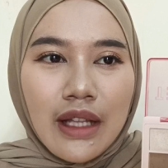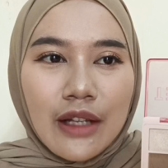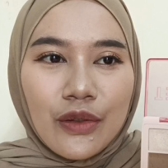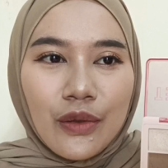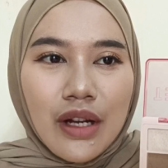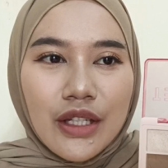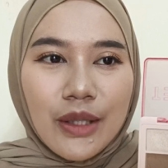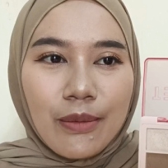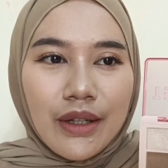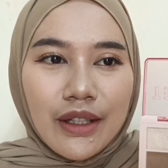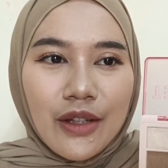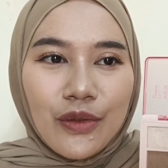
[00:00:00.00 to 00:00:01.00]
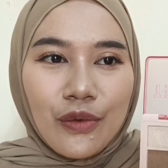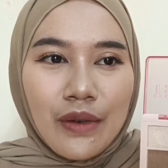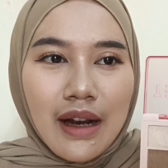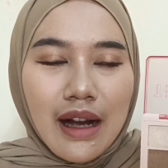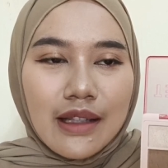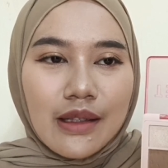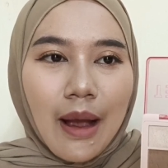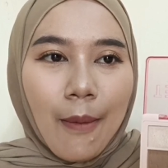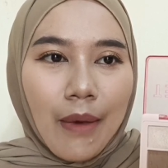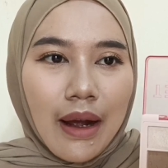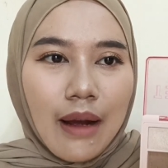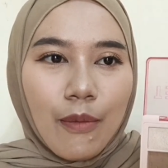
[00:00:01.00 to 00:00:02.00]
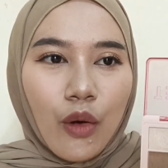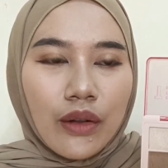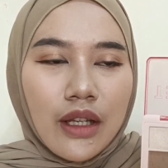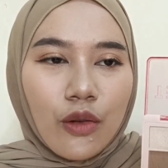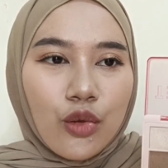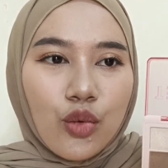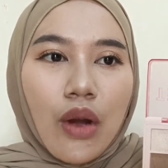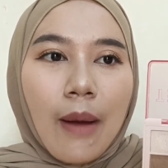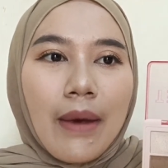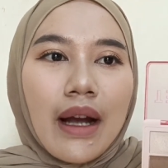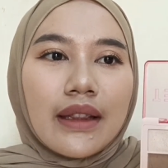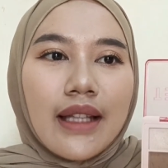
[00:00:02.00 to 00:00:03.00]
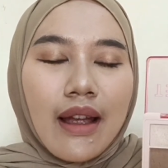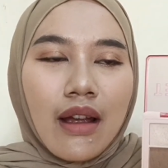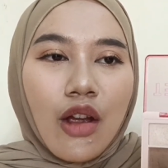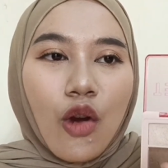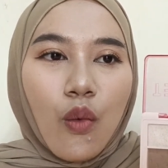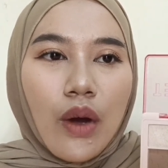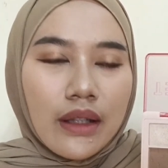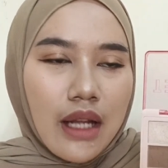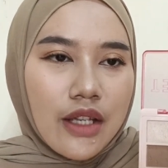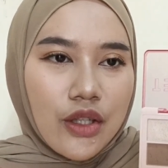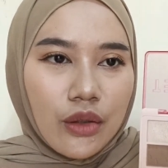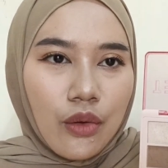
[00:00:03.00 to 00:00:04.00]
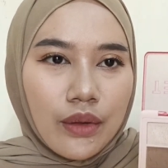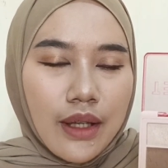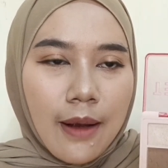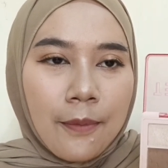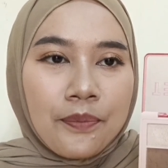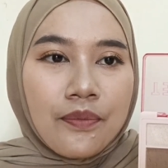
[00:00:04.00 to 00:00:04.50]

dan juga shimmernya juga sama pokoknya aku suka banget deh warna eyeshadownya